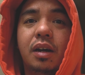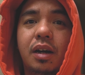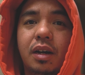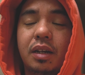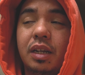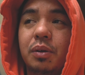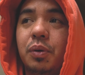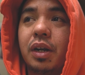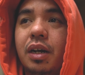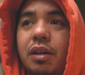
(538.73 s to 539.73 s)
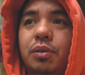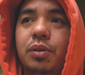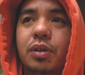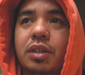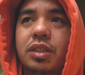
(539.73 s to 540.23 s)
Uh, nag-work ako
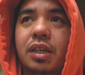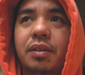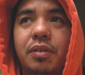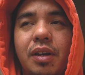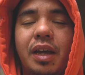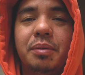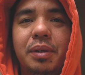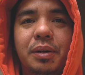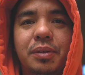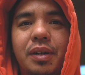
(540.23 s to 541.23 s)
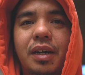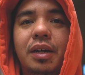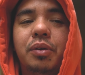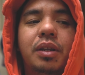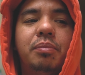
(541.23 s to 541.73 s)
kasi wala naman akong
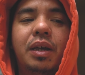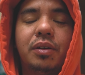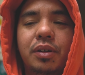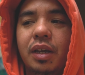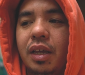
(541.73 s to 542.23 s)
gagawin pero